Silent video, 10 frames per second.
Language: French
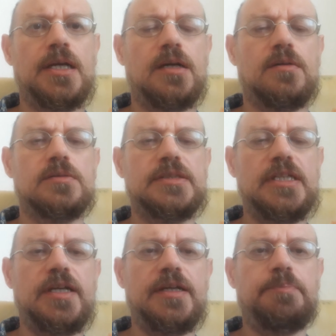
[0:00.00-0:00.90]
on
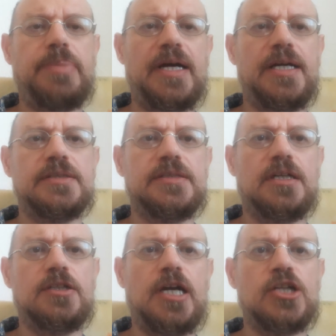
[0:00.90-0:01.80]
n'est pas
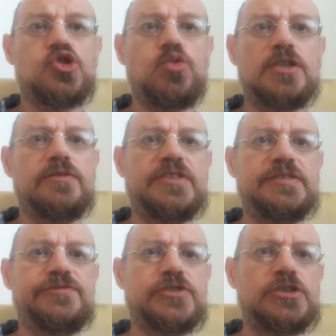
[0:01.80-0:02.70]
dans la joie de
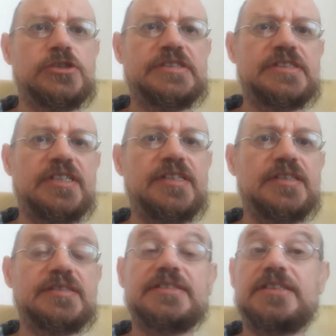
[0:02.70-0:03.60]
vivre.
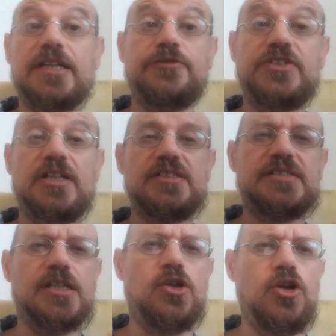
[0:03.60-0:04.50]
C'est terrifiant,
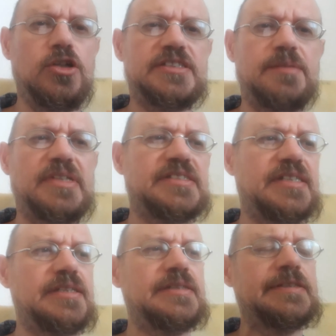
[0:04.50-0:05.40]
c'est glauque, c'est
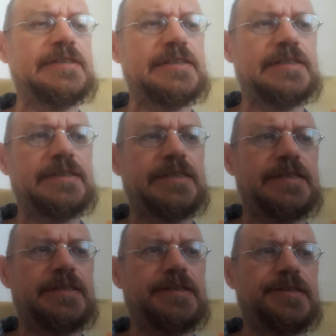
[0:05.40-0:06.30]
malsain.
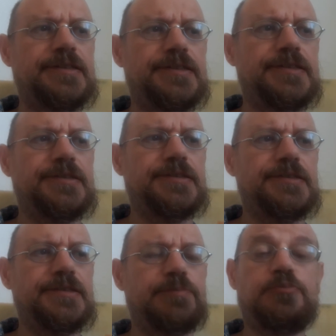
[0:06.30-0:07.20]

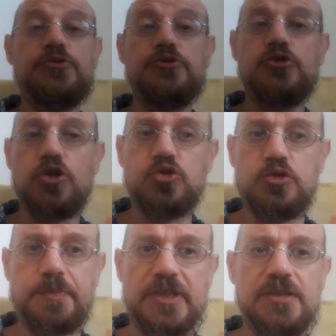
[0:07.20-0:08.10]
Euh, plusieurs
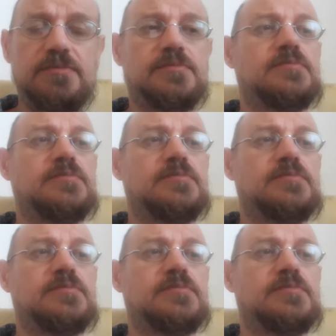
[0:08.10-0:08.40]
suspects.